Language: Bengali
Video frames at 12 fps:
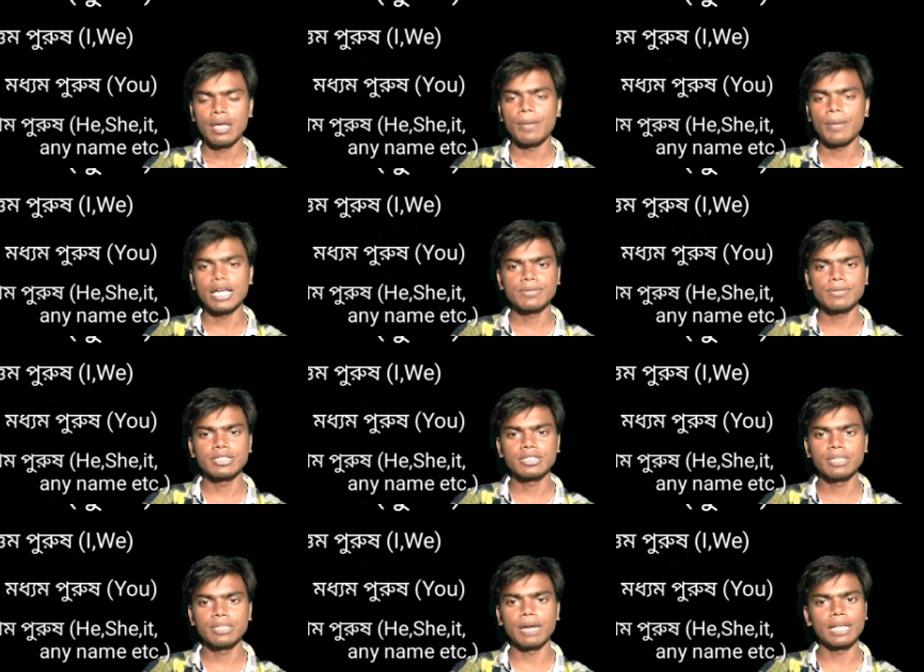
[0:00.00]
ফার্স্ট পার্সনের
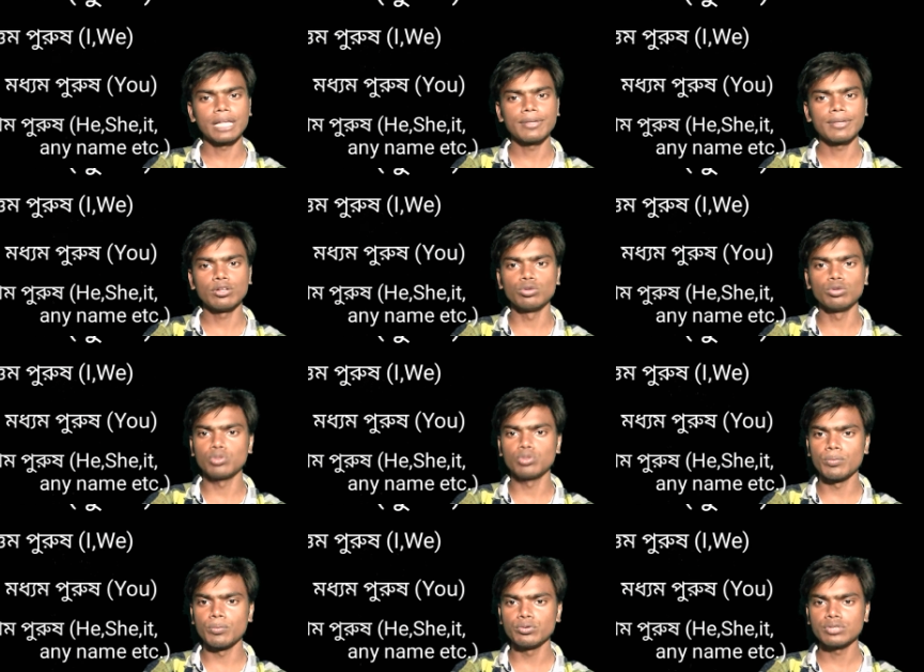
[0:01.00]
বাংলা মানে হলো উত্তম
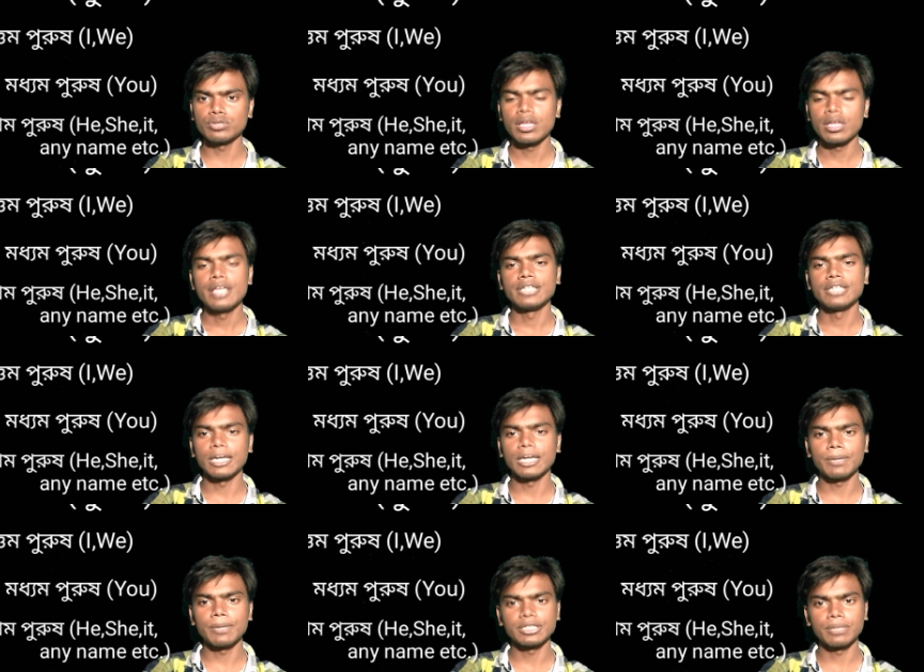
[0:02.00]
পুরুষ সেকেন্ড
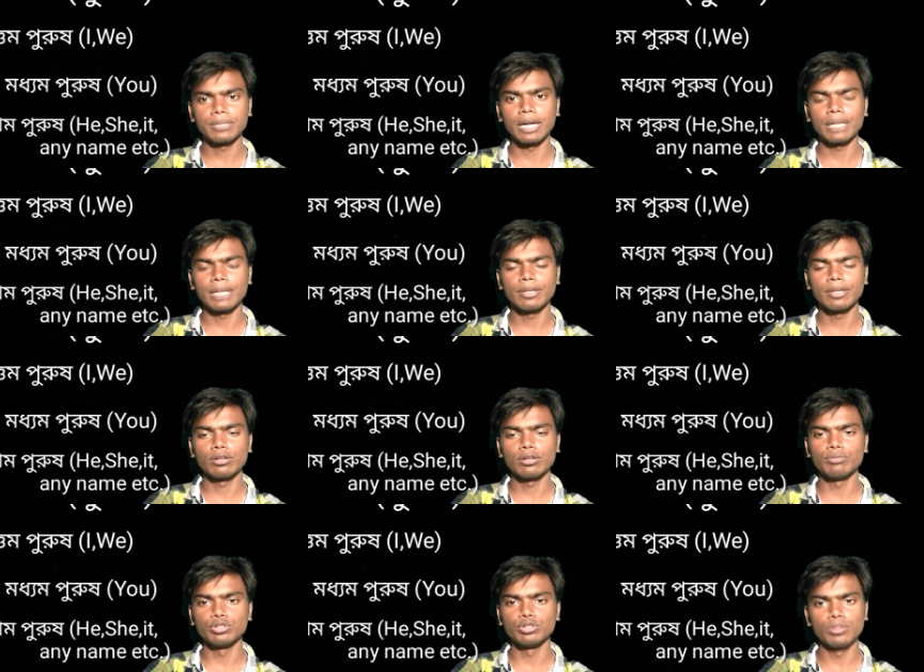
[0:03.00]
পার্সনের বাংলা মানে হলো
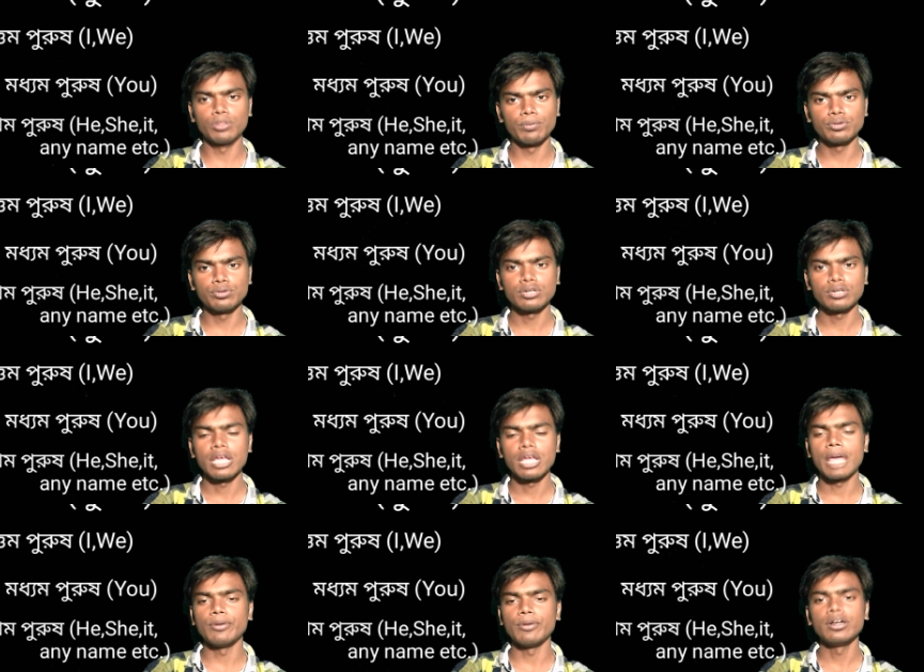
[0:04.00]
মধ্যম পুরুষ
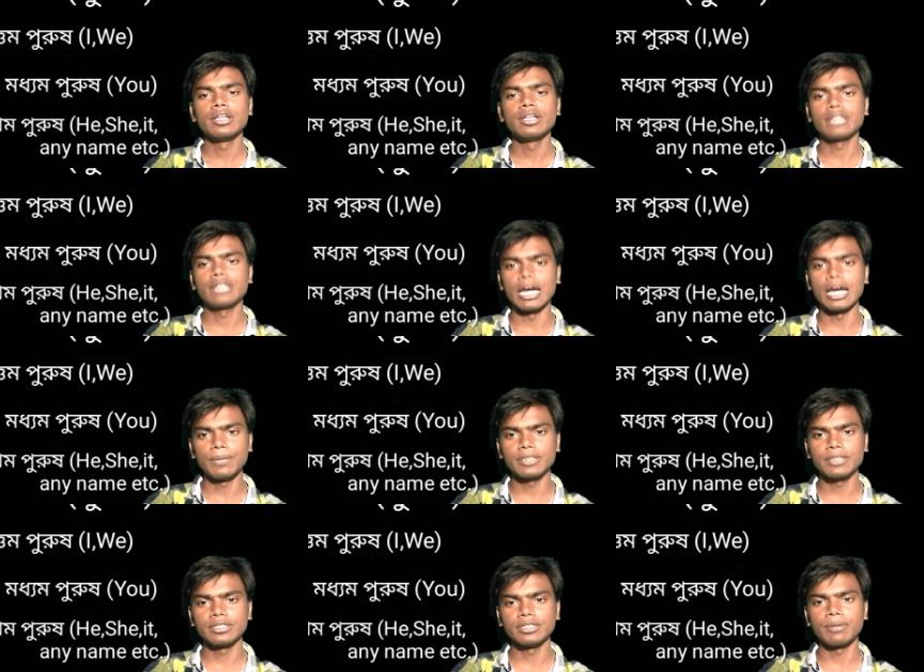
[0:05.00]
এবং থার্ড
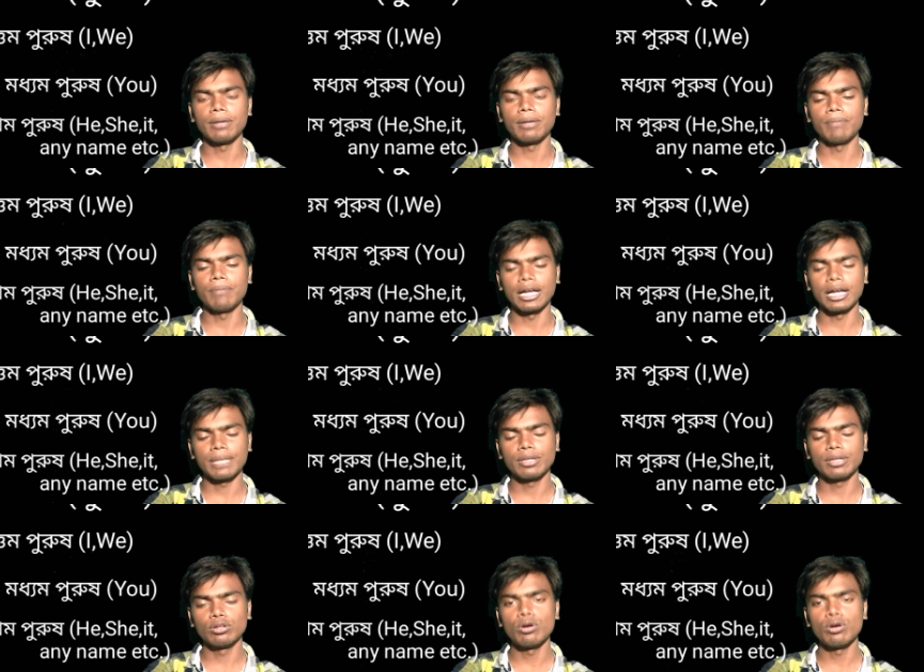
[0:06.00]
পার্সনের বাংলা মানে
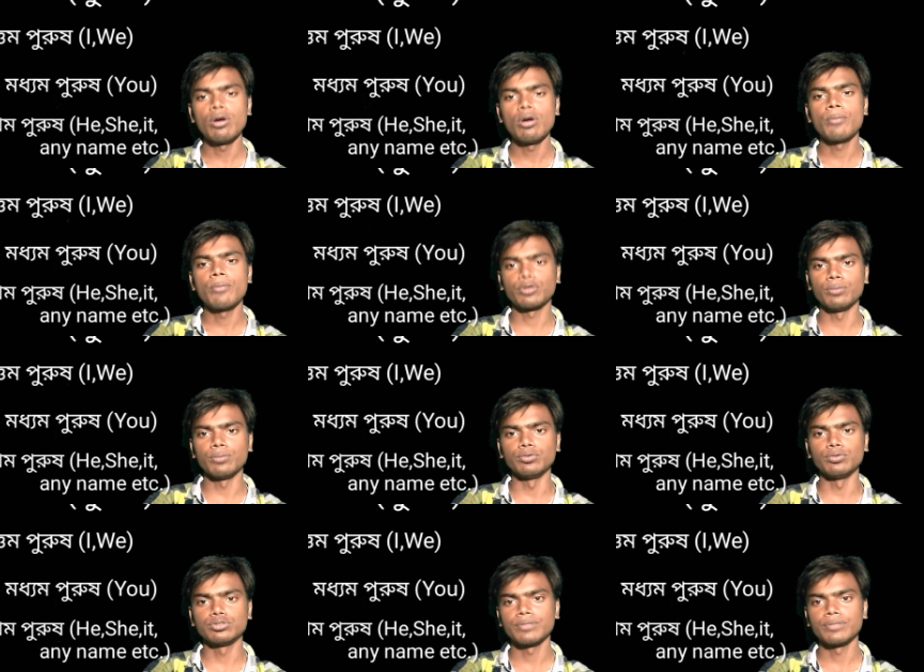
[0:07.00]
হলো প্রথম পুরুষ
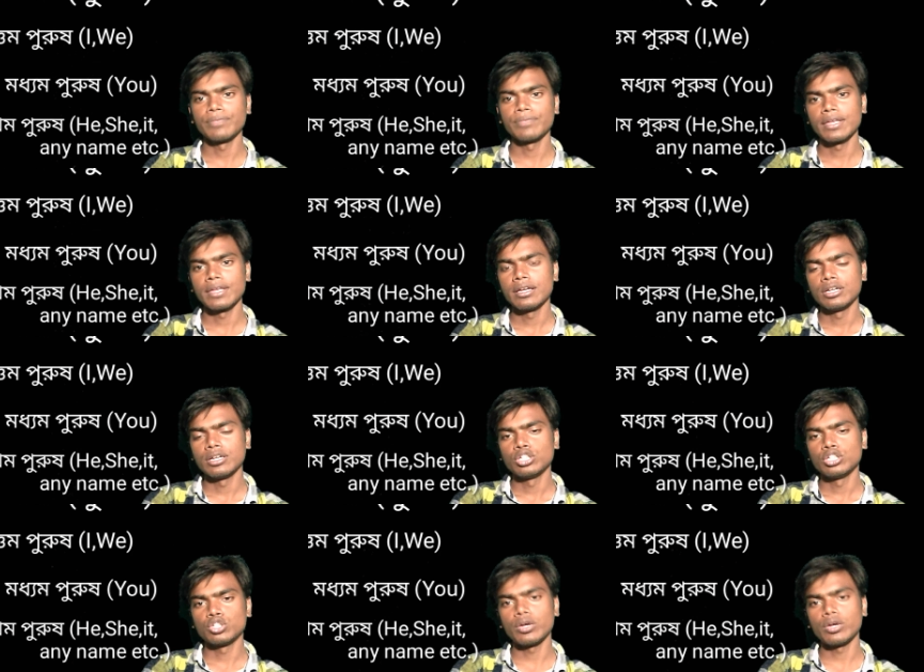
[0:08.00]

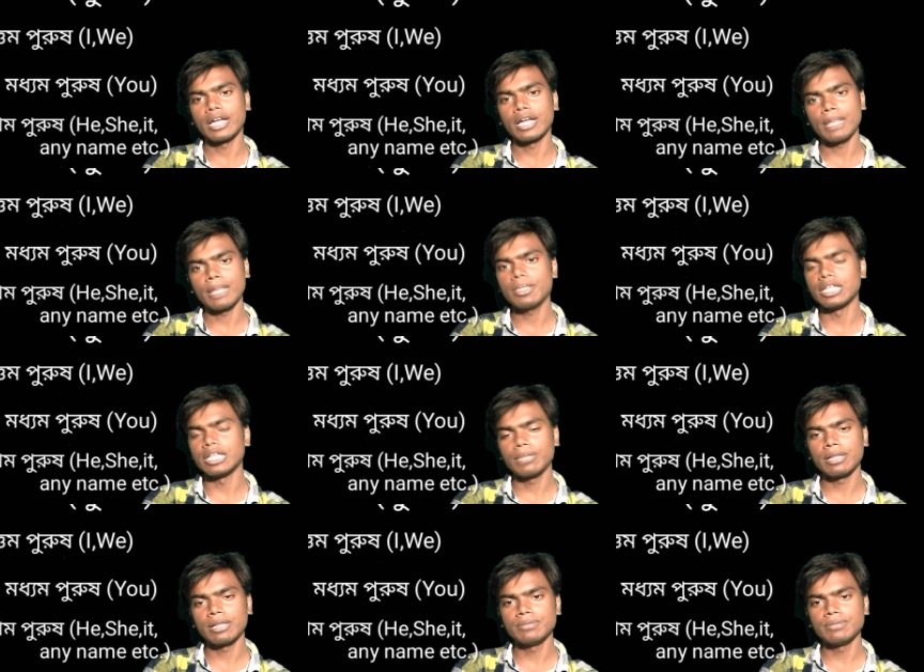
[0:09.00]
সো এখানে আমরা জানতে
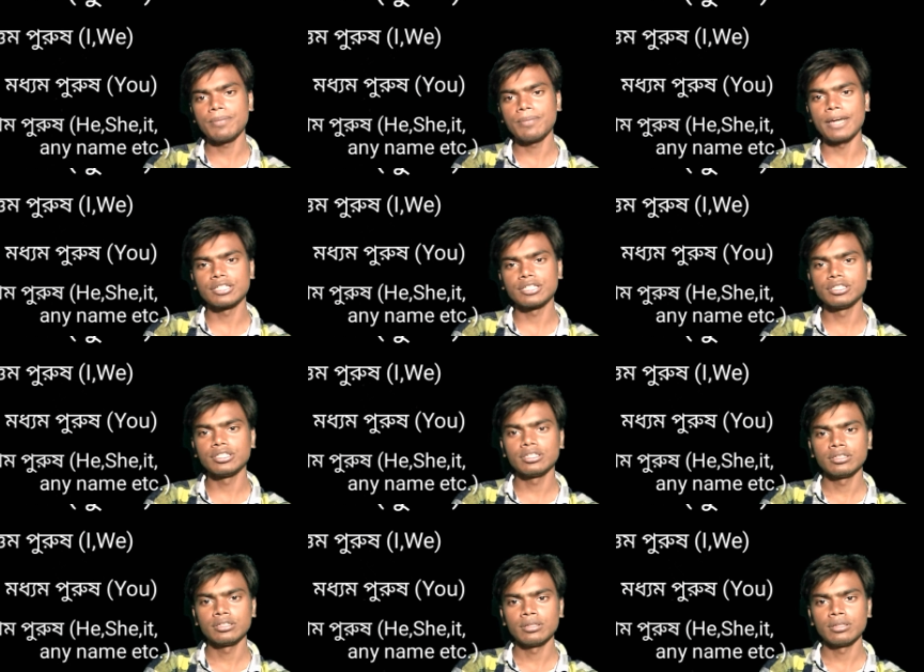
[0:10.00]
পারলাম যে পার্সন
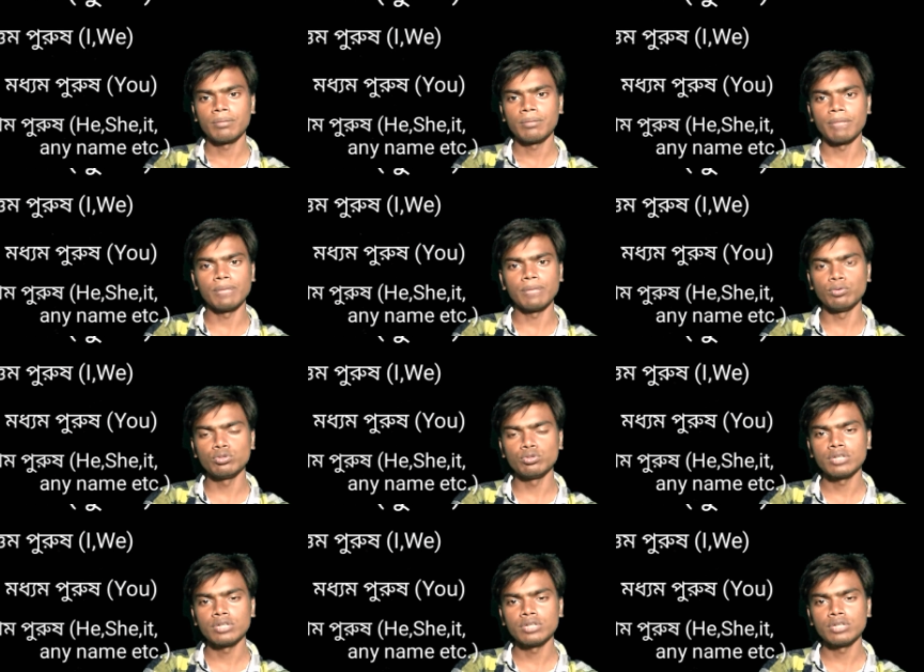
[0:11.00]
মানে পুরুষ